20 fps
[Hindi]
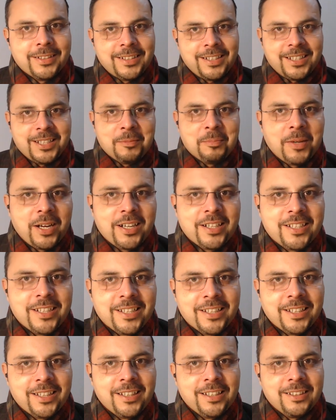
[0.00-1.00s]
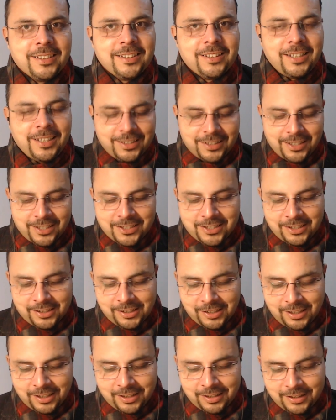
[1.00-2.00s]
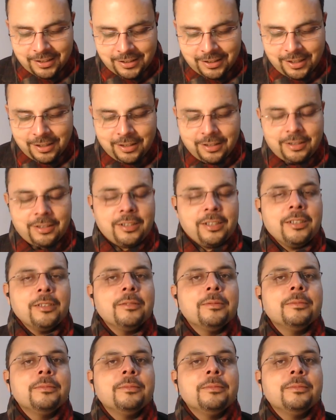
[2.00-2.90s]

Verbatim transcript: क्या ये पार्ट ठीक है इधर ही चलते रहना है क्या करना है